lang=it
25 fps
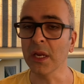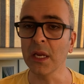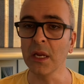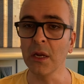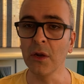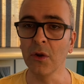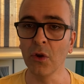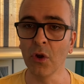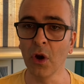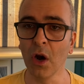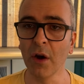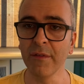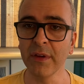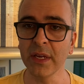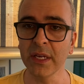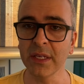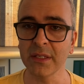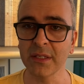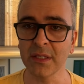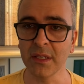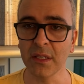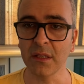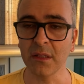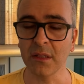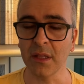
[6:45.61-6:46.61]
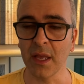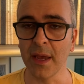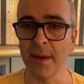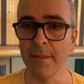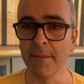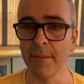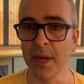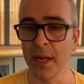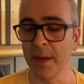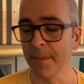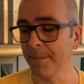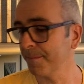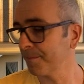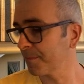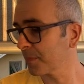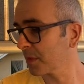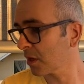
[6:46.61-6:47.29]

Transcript: il 9 settembre.